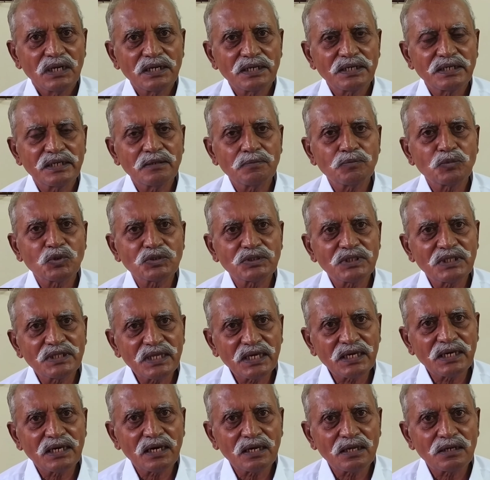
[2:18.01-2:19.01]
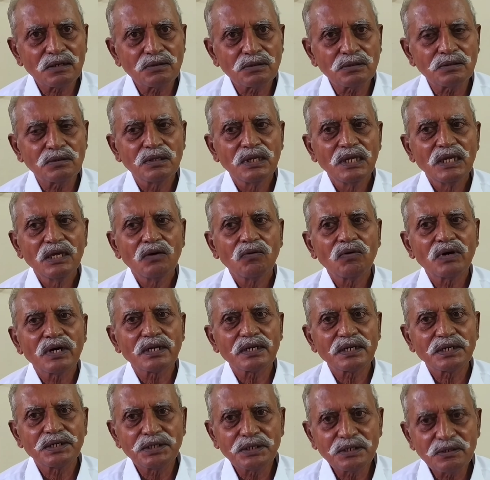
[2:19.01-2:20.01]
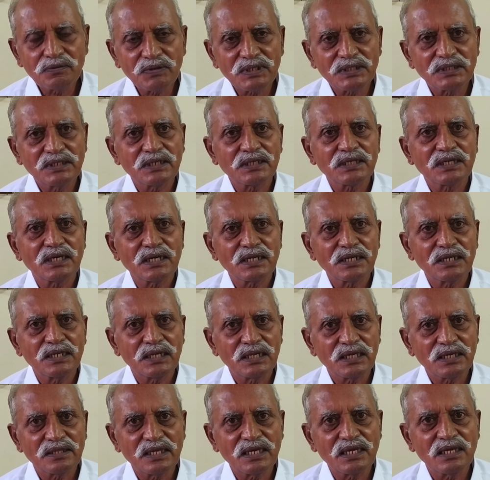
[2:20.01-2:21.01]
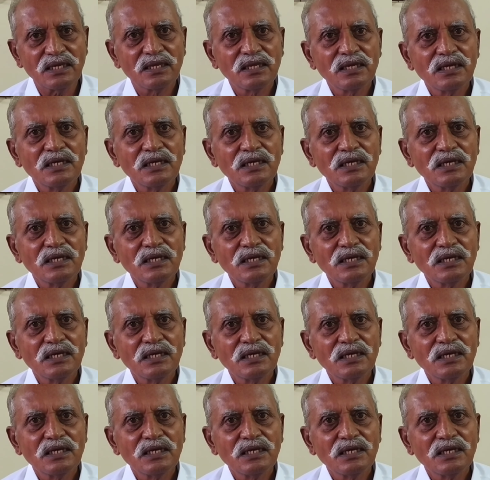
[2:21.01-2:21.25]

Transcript: అంటే మృతదేహాలను వారి ఇంటి వద్దకు కానీ లేదా